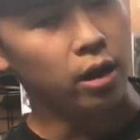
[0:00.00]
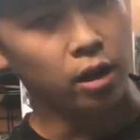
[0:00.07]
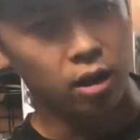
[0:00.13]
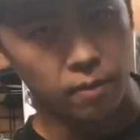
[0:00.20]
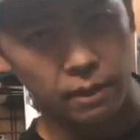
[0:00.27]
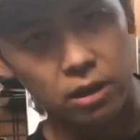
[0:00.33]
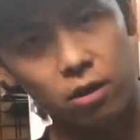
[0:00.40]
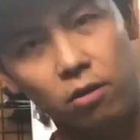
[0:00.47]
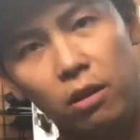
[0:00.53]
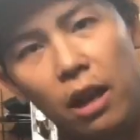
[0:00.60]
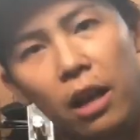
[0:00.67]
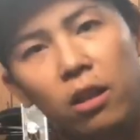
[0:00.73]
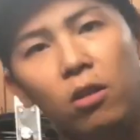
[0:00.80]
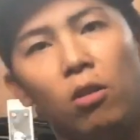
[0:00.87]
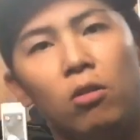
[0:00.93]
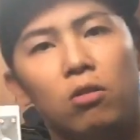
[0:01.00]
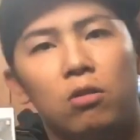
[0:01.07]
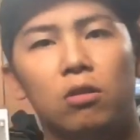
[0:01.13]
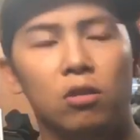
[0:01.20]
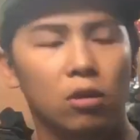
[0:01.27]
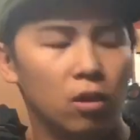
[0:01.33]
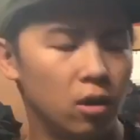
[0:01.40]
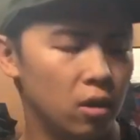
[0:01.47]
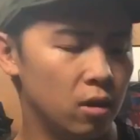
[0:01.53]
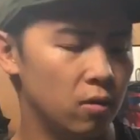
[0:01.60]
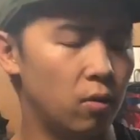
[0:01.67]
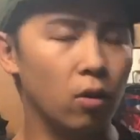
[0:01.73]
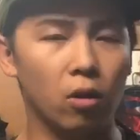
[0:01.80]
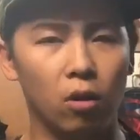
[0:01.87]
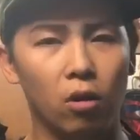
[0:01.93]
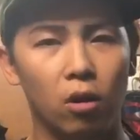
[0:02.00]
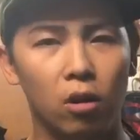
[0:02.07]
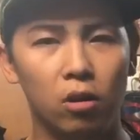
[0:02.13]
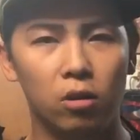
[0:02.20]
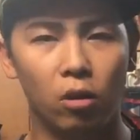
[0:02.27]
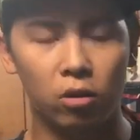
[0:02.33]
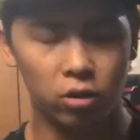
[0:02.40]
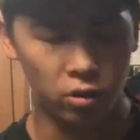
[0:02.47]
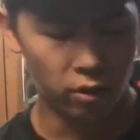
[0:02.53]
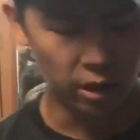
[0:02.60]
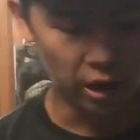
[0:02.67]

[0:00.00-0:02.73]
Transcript: やってますので登録フォローよろし